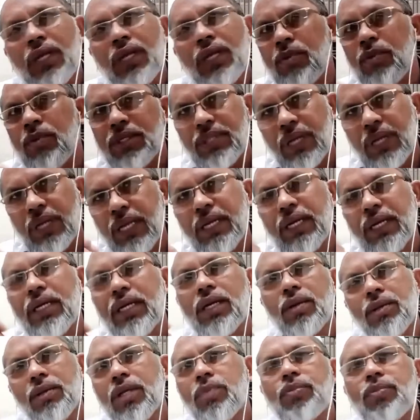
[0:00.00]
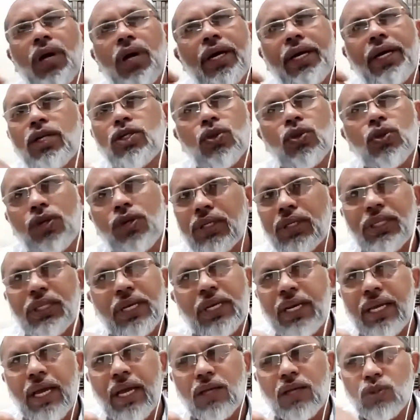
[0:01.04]
திறமைசாலைகள் இருந்திருப்பாங்கன்னு
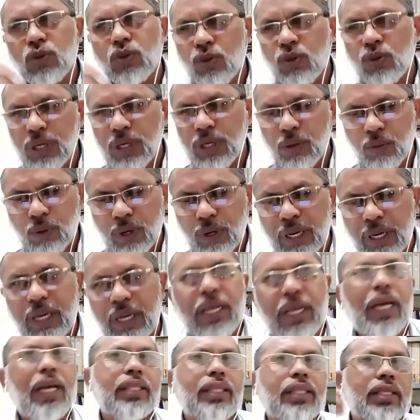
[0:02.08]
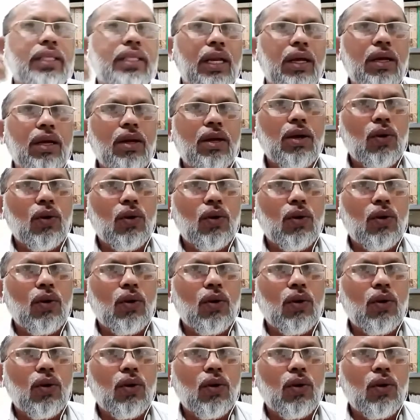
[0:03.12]
சொல்றதுக்கு இல்லையா சொன்ன ஒரே நேரத்துல